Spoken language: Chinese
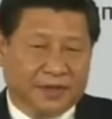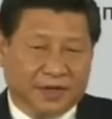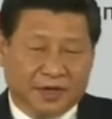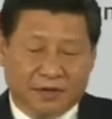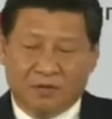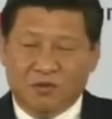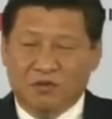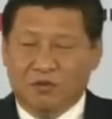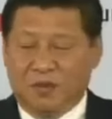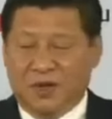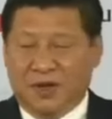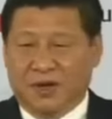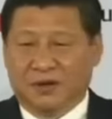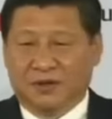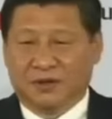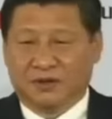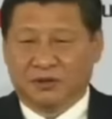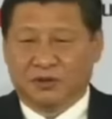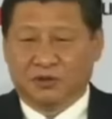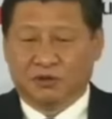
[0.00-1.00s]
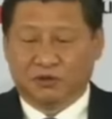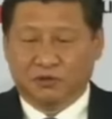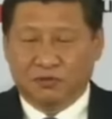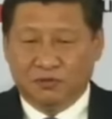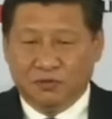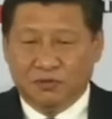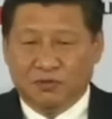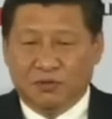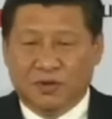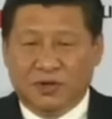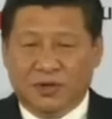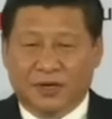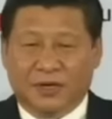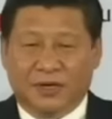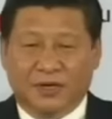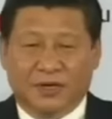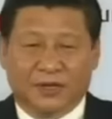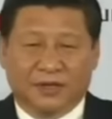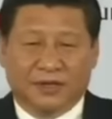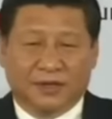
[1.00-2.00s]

一个目标就是中国，